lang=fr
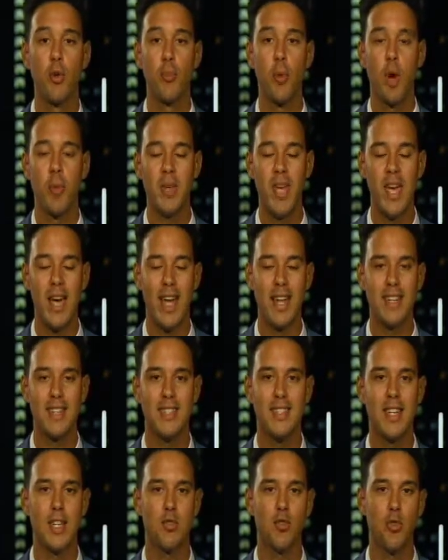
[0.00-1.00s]
Une première à la
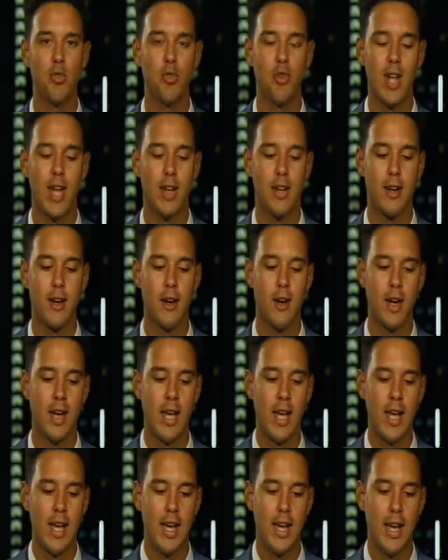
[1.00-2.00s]
signature de l'accord
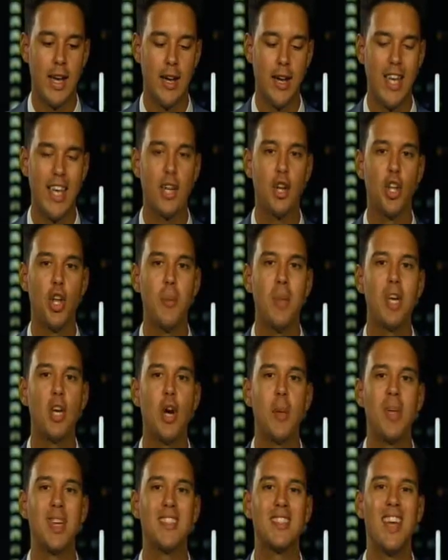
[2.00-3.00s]
euh, économique,
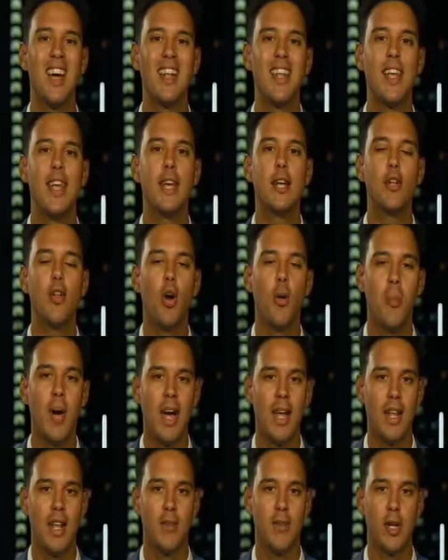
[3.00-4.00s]
commercial et
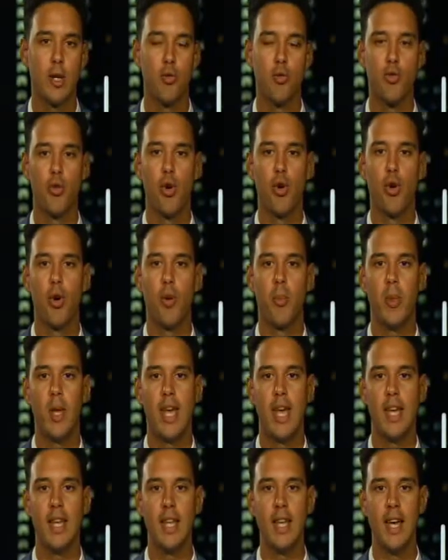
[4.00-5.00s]
global avec l'Union
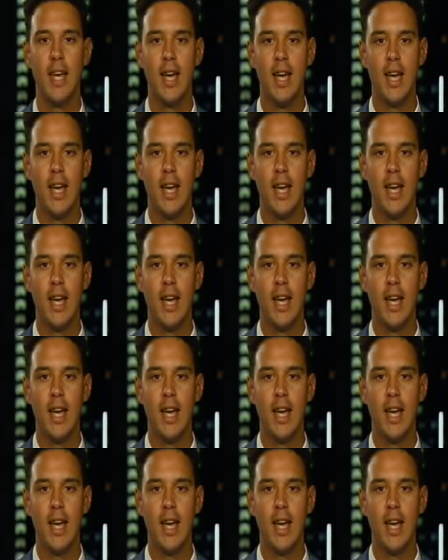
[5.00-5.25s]
européenne.